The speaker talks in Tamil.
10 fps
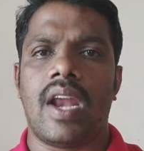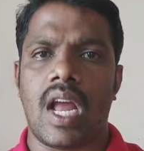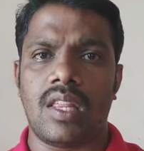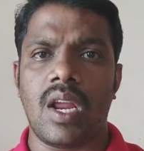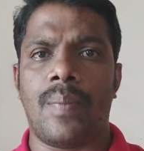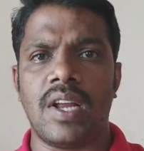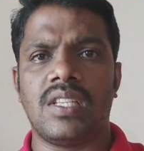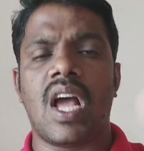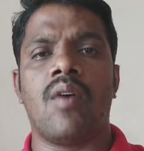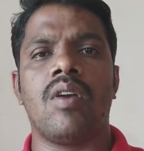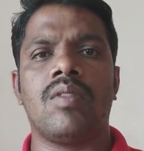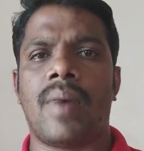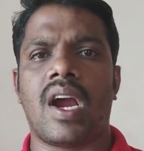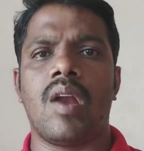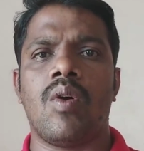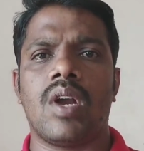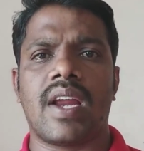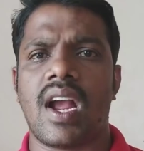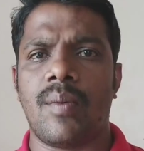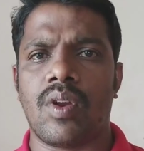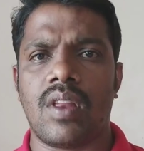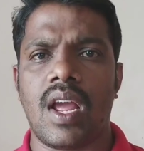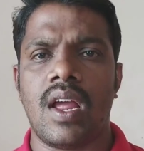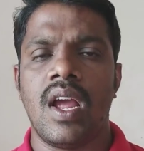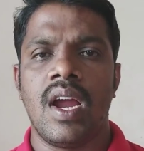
எல்லாத்தையும் நீங்கள் படிச்சு தான் ஆகணும்னு வந்து மக்கள் உங்கள்கிட்ட கேட்க போகிறதில்ல